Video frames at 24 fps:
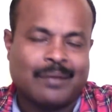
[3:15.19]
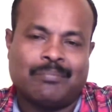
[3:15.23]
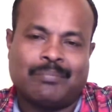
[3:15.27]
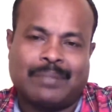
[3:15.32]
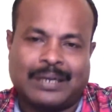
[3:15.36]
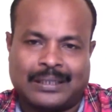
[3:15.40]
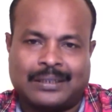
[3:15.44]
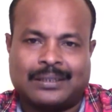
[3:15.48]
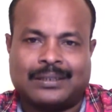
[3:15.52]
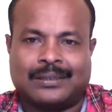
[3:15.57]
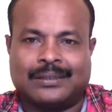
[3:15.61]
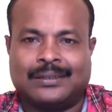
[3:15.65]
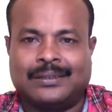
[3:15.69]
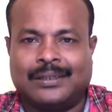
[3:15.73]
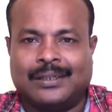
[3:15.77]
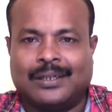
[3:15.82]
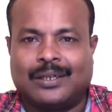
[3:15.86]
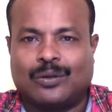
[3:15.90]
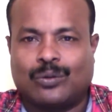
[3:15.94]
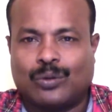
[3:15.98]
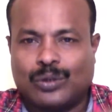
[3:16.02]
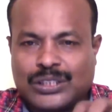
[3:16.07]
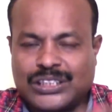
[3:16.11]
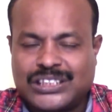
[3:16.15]
பட்
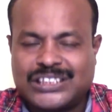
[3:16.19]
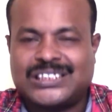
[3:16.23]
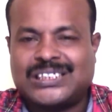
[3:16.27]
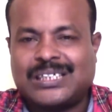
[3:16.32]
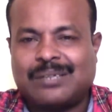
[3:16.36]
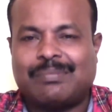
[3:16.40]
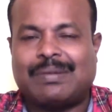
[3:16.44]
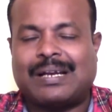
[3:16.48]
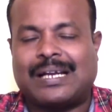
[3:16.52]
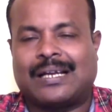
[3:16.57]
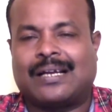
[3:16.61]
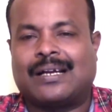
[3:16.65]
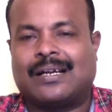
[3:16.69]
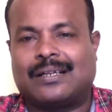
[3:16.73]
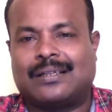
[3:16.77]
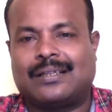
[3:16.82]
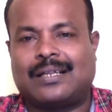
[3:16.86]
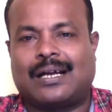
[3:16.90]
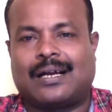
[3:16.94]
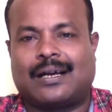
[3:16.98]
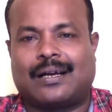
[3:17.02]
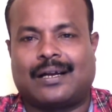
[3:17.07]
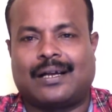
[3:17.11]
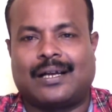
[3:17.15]
கொஞ்சம் மெனக்கிட்டு
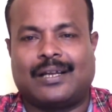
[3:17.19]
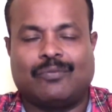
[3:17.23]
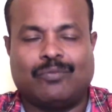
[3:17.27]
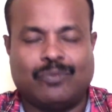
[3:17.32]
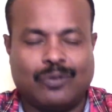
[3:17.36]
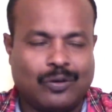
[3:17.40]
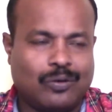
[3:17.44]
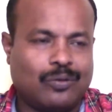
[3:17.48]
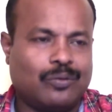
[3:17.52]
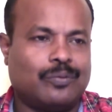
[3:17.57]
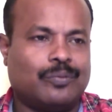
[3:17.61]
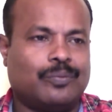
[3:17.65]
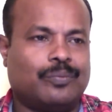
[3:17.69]
இருந்தாங்கன்னா இவ்வளோ